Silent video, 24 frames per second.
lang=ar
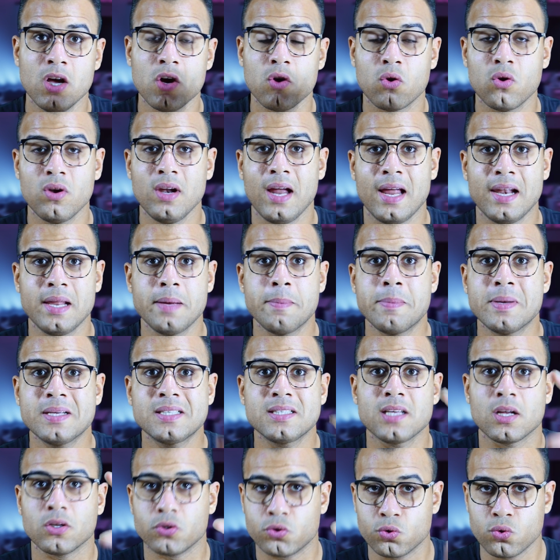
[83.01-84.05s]
كل عليك
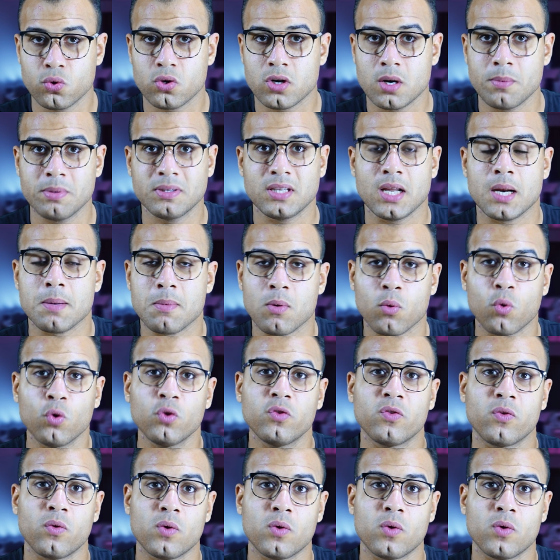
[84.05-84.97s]
بس هتزور الرابط اللي موجود في